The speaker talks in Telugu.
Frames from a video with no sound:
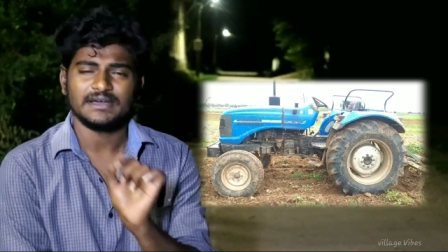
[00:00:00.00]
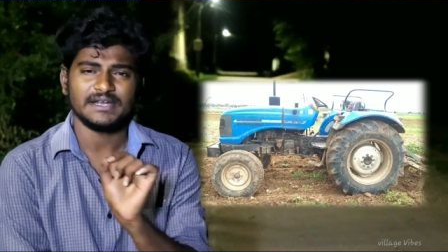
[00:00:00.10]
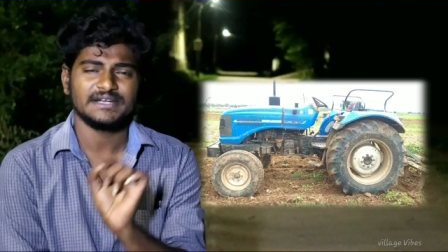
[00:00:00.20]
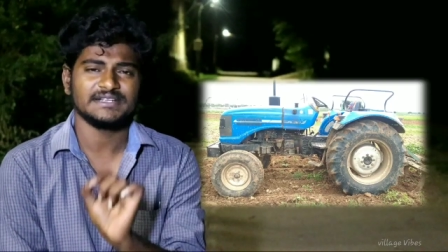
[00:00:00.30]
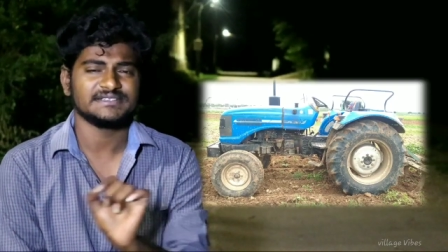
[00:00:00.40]

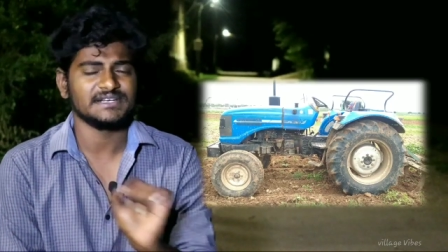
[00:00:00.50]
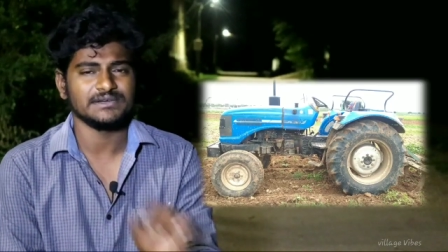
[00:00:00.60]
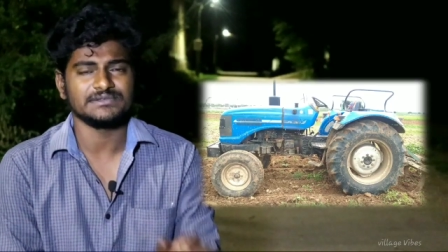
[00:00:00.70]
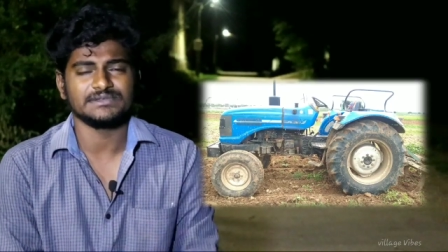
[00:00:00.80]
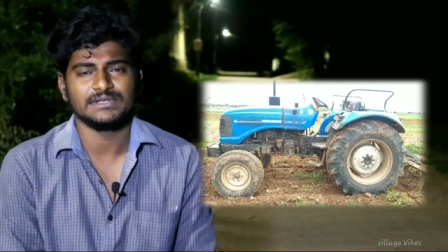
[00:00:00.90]
రేట్ డిసైడ్
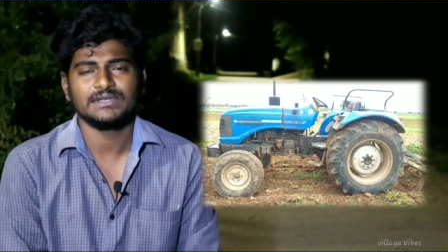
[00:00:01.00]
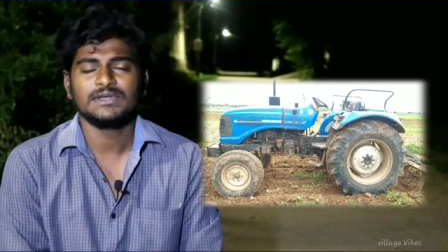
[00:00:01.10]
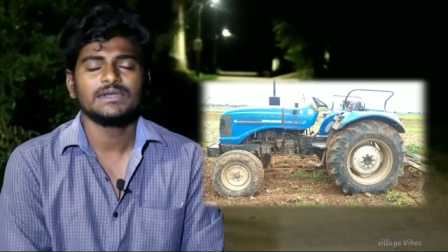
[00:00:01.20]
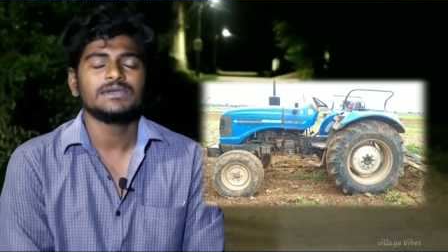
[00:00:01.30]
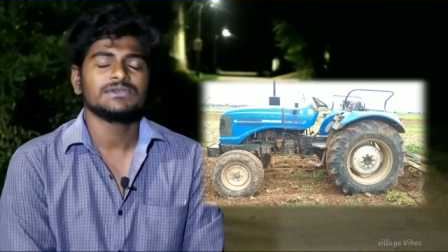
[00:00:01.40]
అవుతుంది
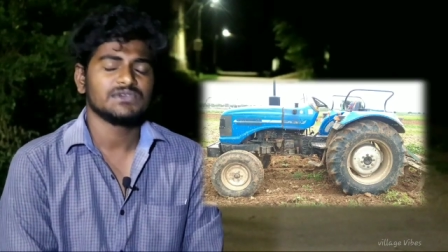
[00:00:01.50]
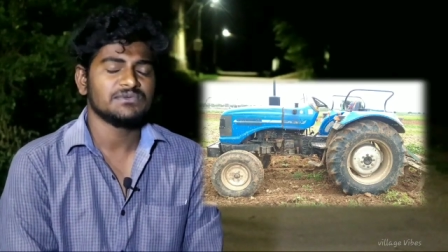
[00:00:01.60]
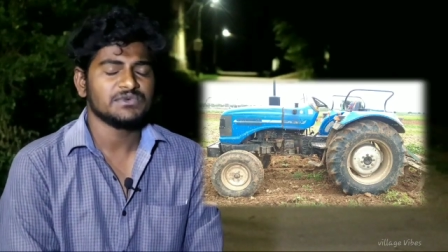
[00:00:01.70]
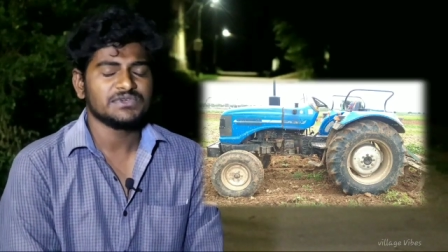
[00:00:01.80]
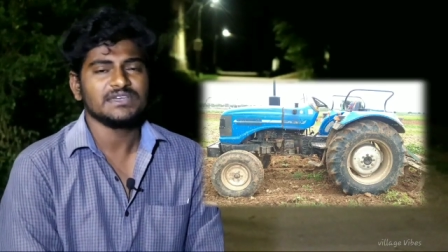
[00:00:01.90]
సో
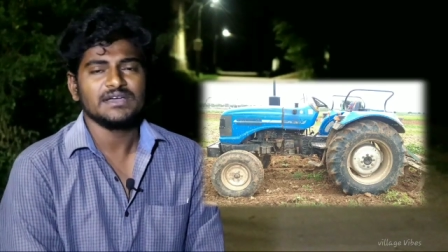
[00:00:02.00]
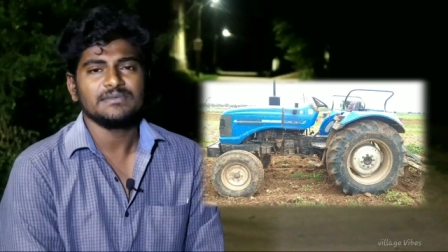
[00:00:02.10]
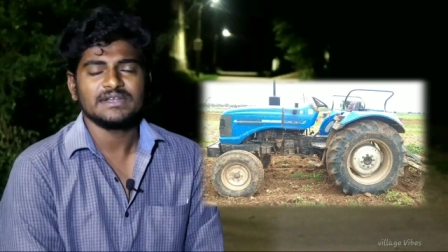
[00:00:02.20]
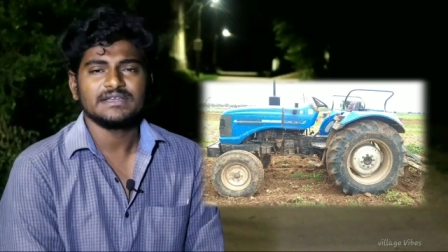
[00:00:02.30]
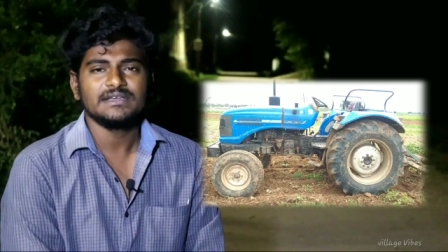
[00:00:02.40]
ముఖ్యంగా
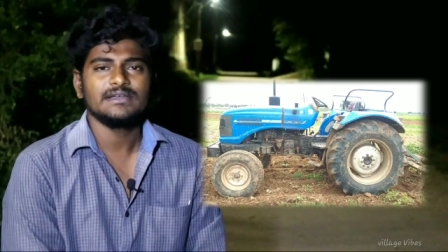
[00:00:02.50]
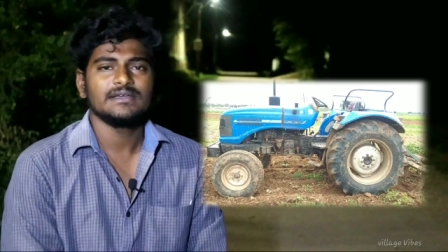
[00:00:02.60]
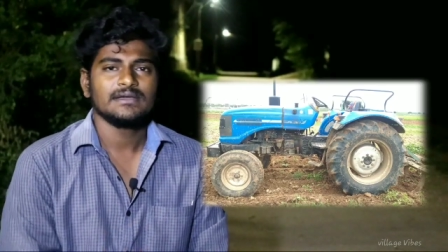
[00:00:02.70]
మనకి